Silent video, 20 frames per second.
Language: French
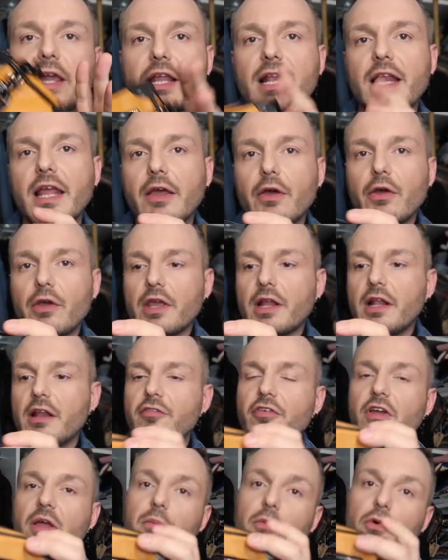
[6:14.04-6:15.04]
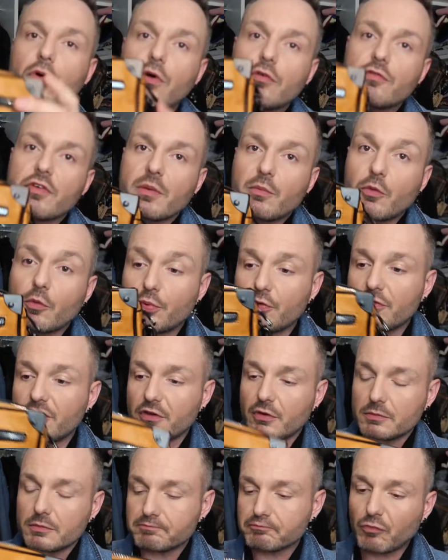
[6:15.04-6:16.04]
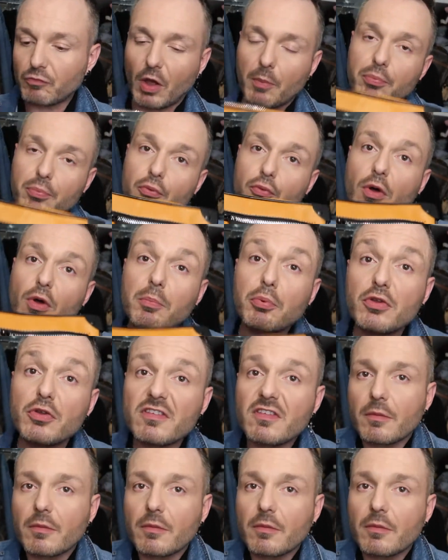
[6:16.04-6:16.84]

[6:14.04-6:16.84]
il est, euh, il est vraiment, vraiment petit. Un peu, un peu